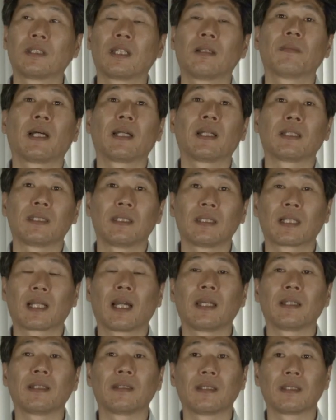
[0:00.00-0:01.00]
年前に
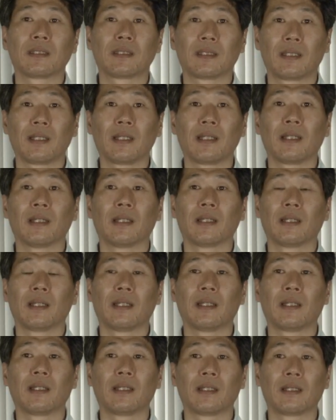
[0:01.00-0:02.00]
帰ってきて、
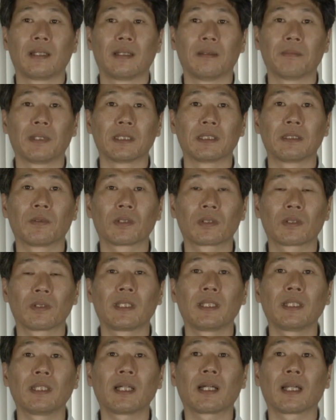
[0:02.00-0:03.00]
地元で
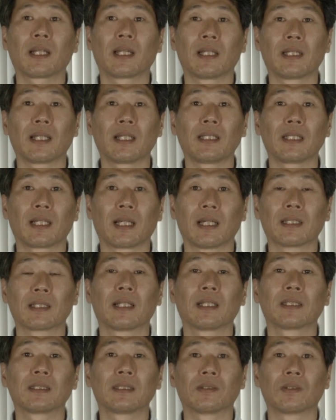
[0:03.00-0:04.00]
いながら何か
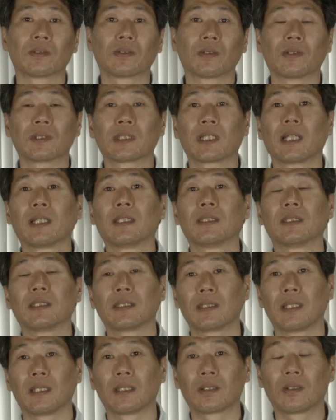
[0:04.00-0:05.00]
新しいことをチャレンジ
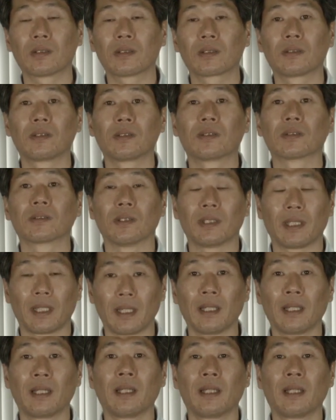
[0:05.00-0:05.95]
していこうということで、